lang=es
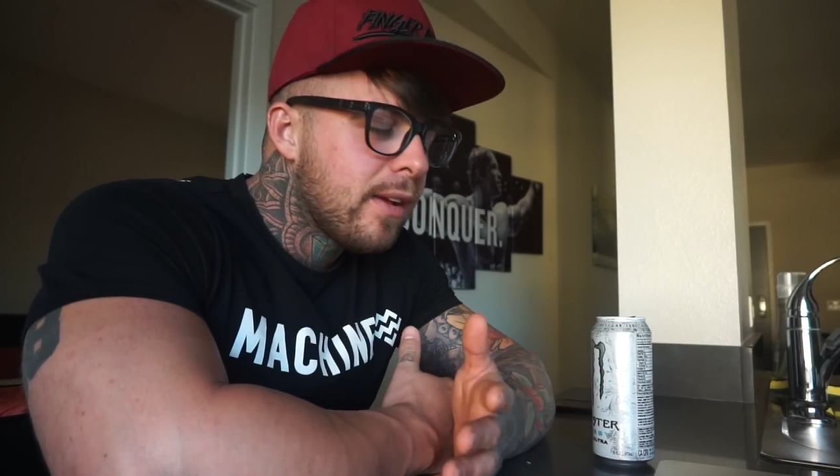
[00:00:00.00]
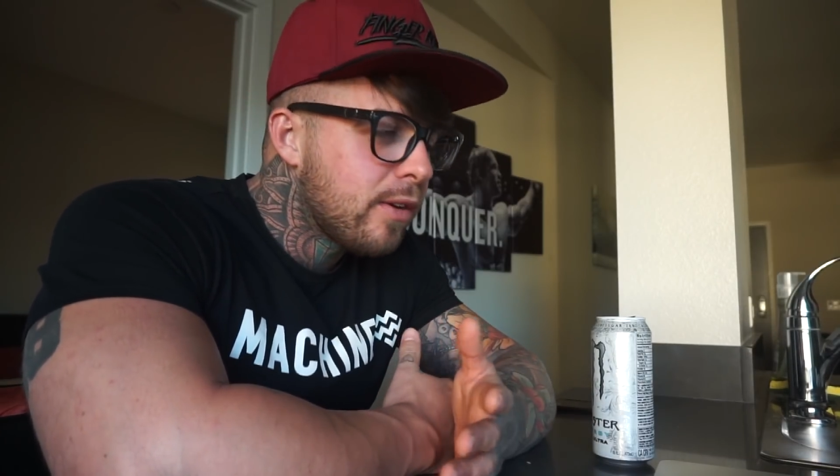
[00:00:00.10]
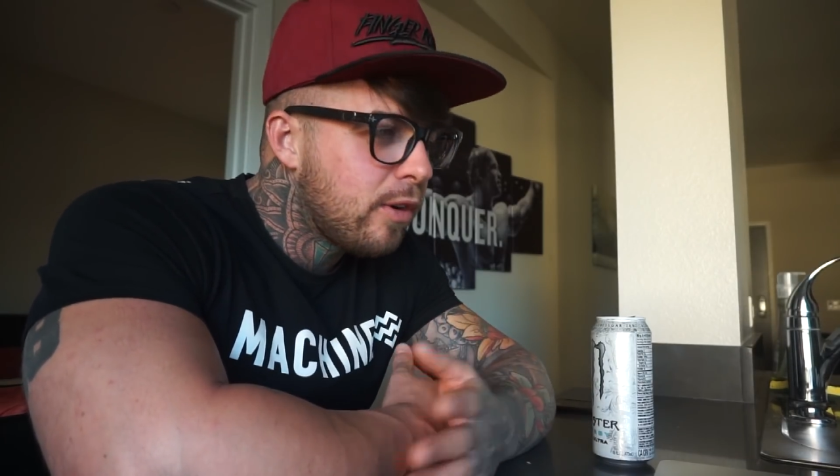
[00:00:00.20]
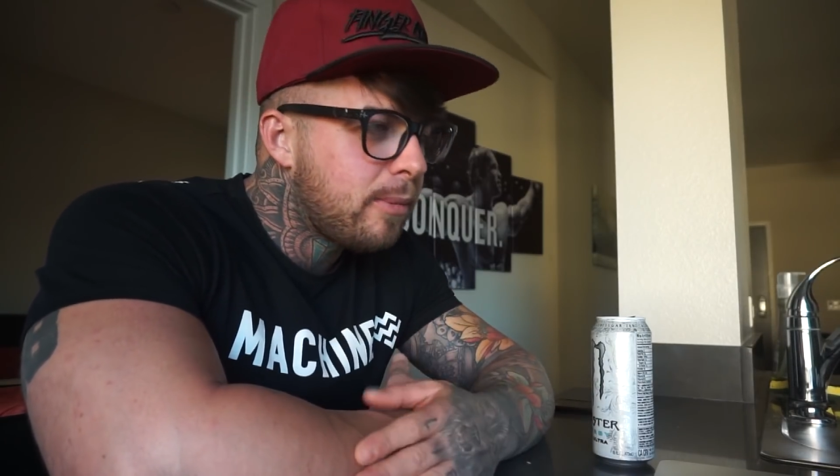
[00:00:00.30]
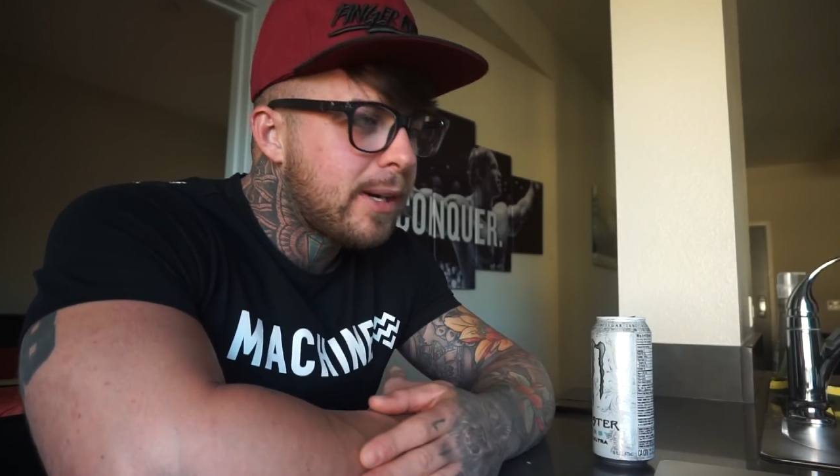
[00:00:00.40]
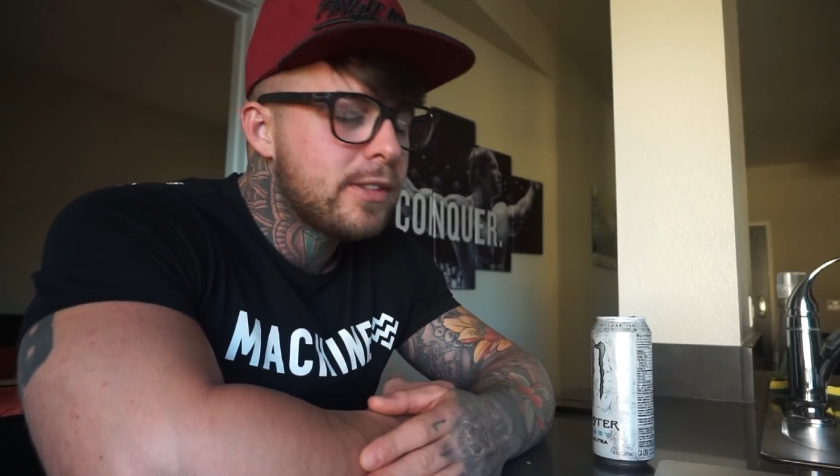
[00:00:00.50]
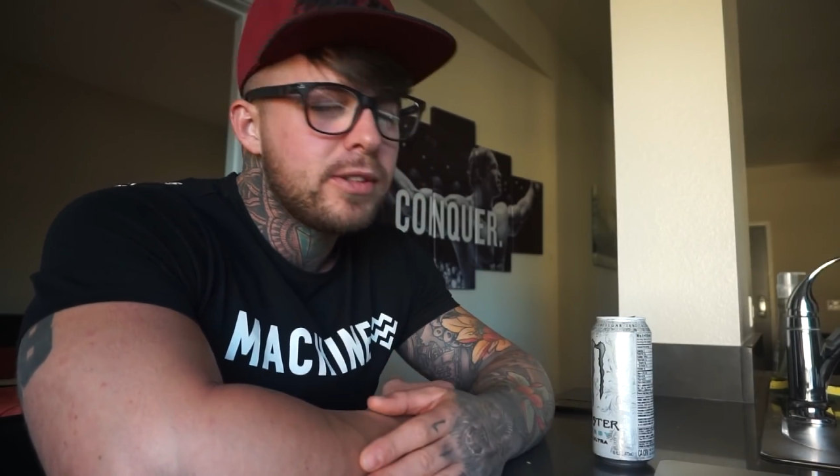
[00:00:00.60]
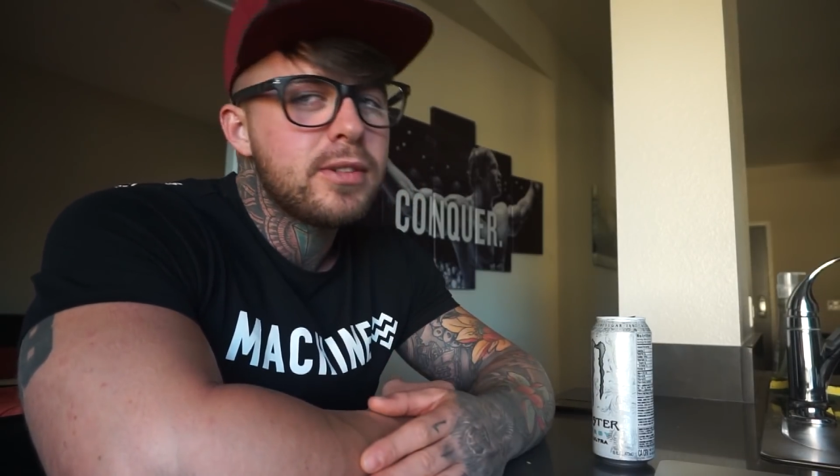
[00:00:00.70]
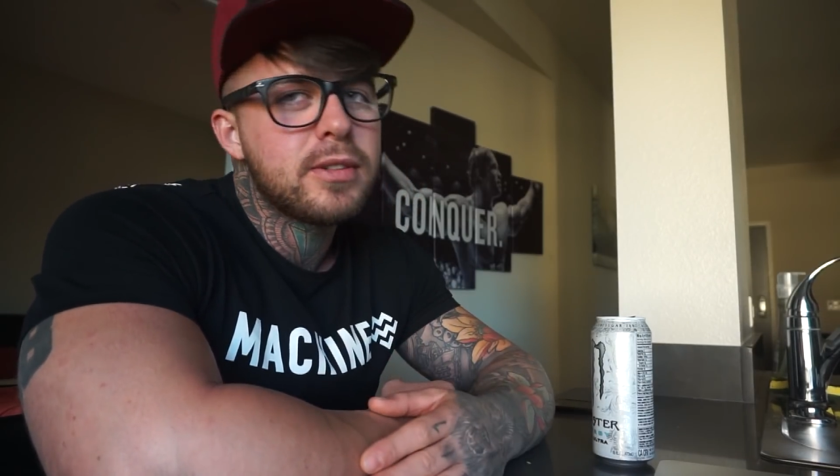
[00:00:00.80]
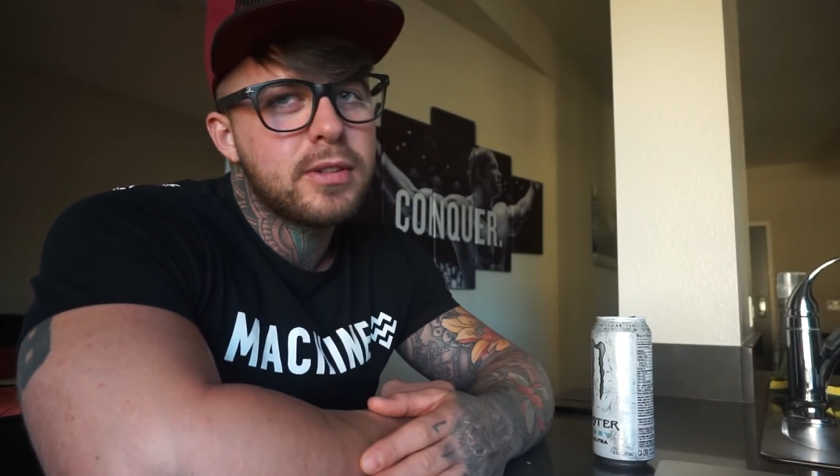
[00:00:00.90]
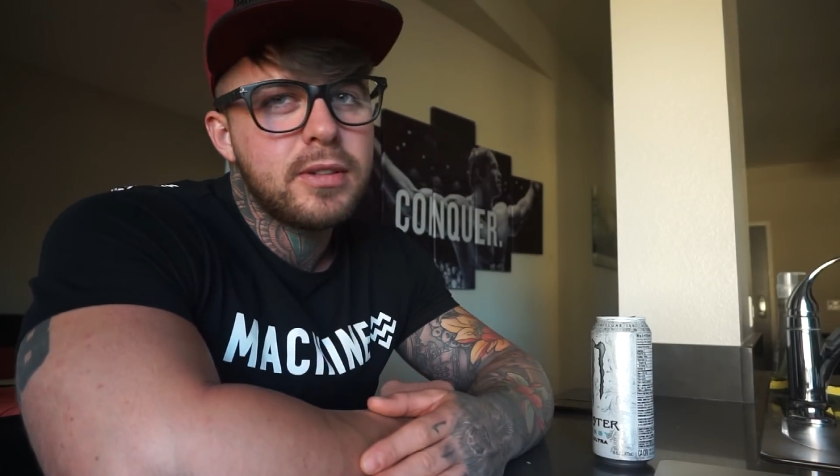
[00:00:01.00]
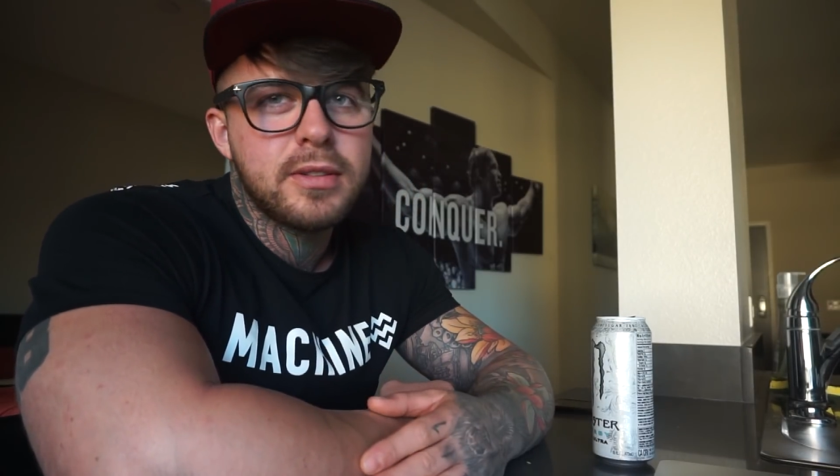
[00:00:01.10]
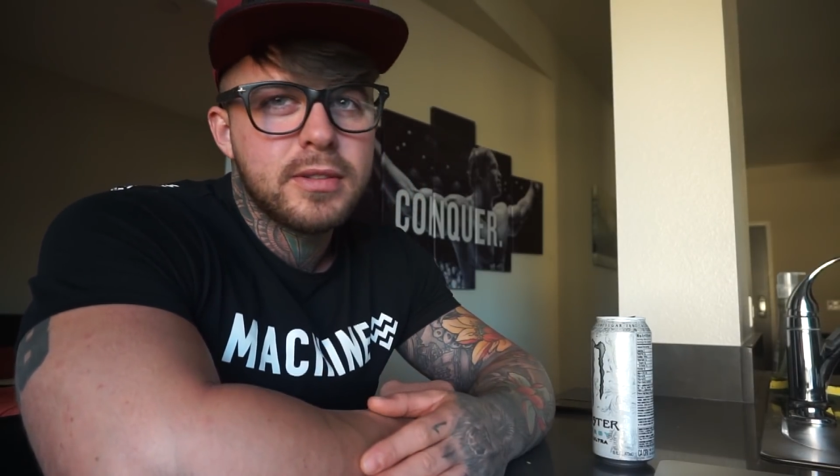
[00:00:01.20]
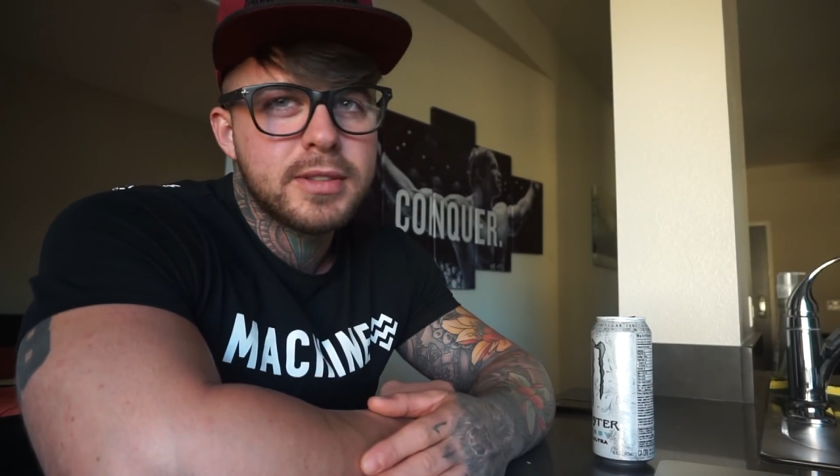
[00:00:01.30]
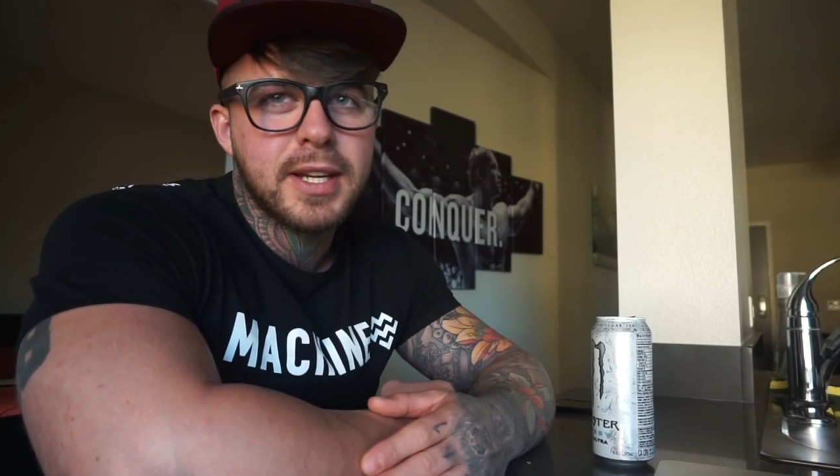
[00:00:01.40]
No, macho, no.
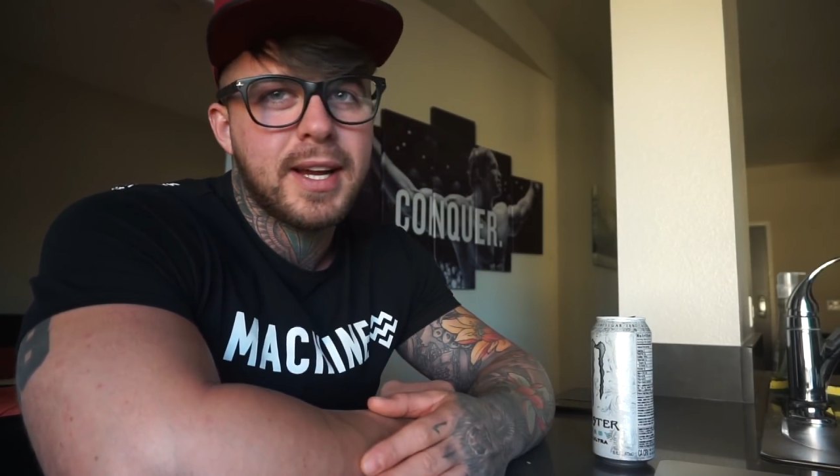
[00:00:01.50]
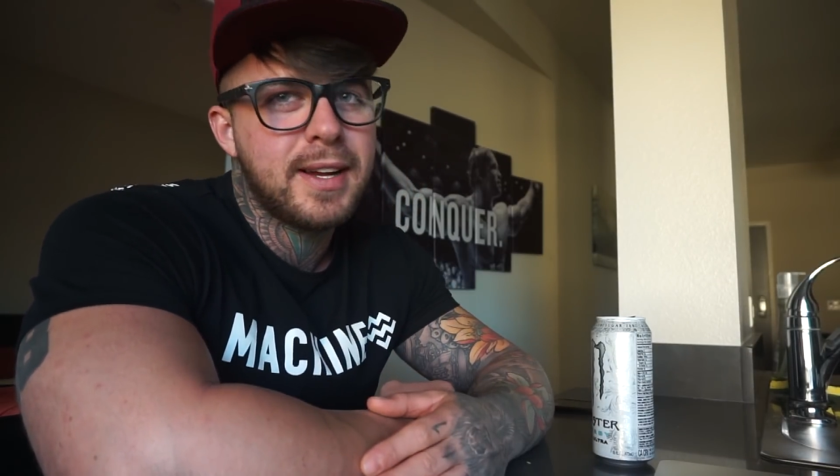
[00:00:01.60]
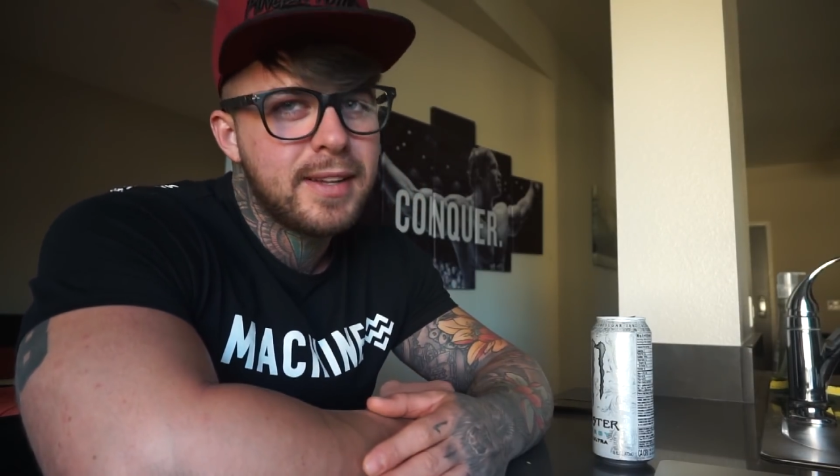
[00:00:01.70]
O sea,